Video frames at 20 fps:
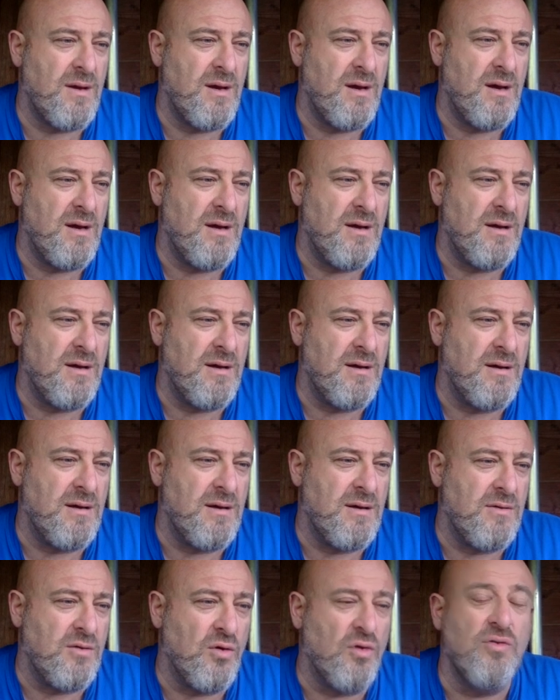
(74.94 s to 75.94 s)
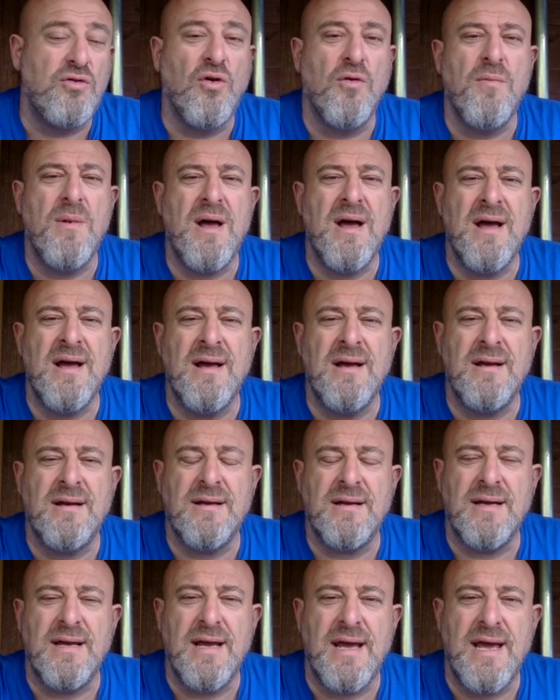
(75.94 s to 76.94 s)
dont le tome 1
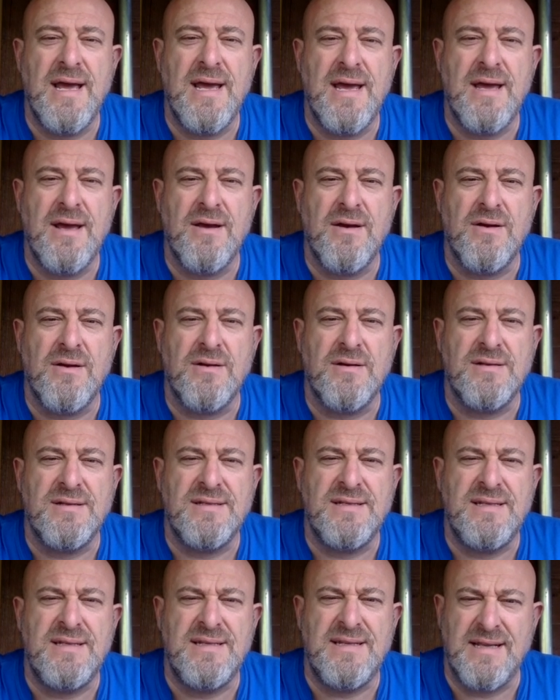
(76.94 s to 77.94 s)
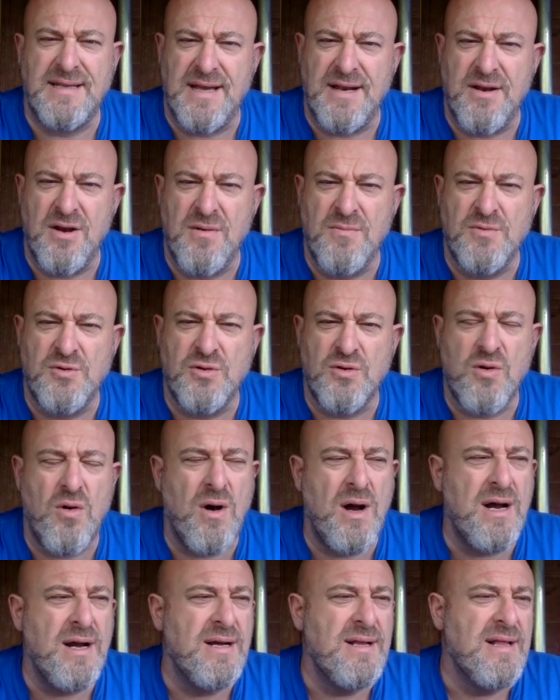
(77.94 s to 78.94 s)
est Si c'est un homme, je
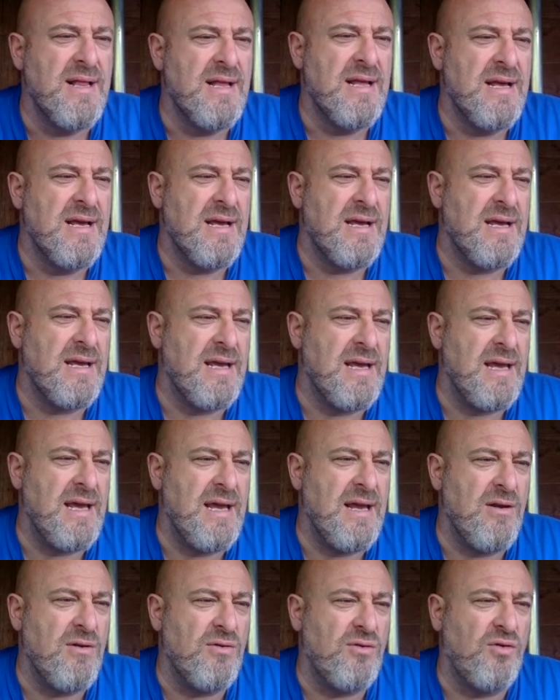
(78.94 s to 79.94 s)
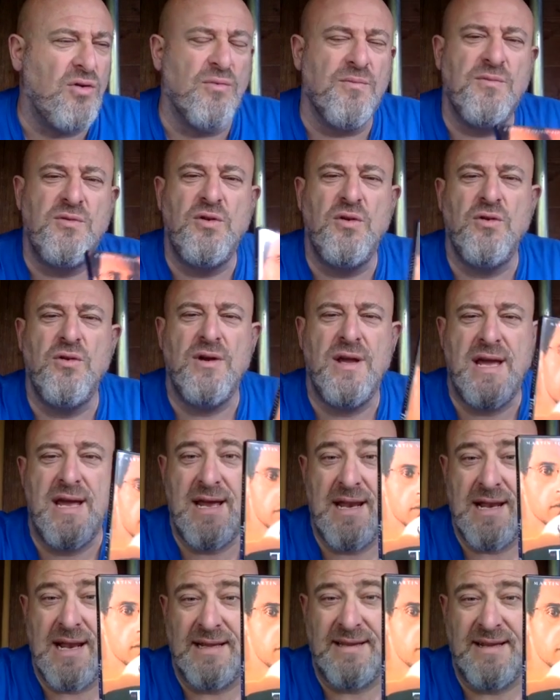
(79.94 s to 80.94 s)
crois, et le tome 2
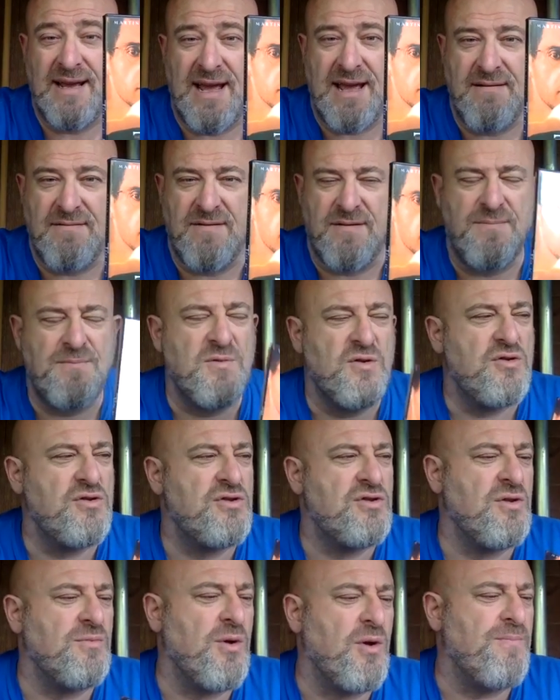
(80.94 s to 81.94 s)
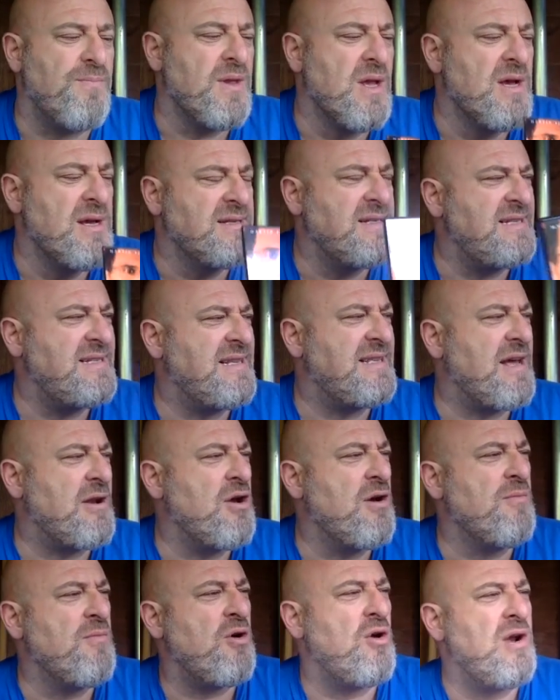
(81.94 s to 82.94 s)
est La Trêve, justement. Si c'est un
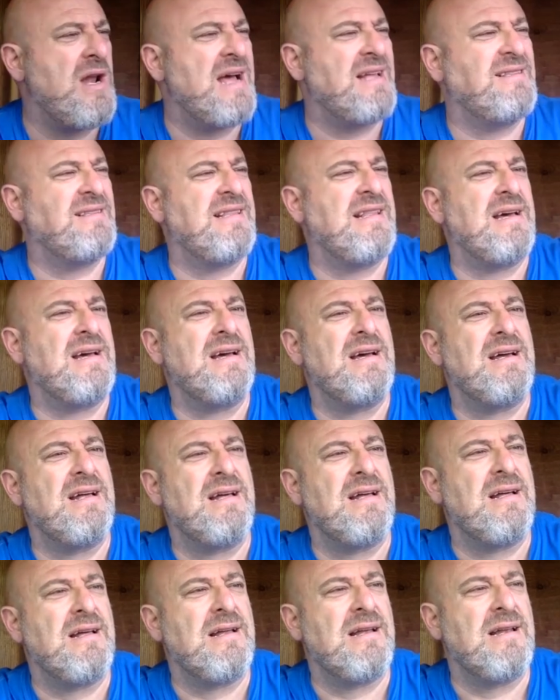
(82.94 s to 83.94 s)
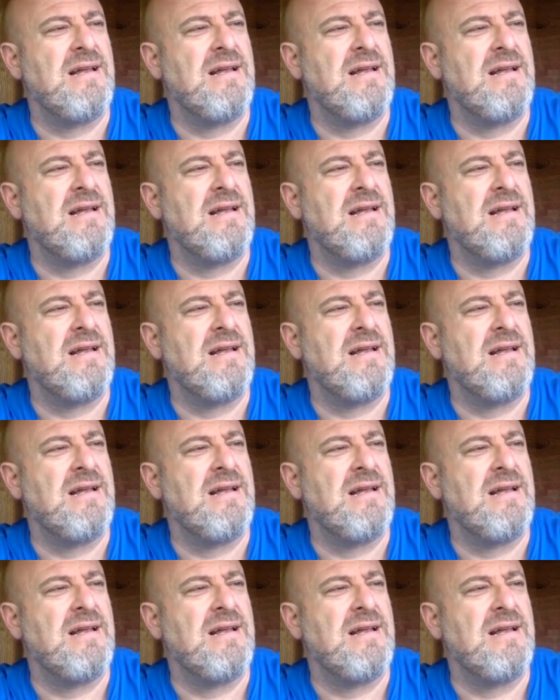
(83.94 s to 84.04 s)
homme relate la,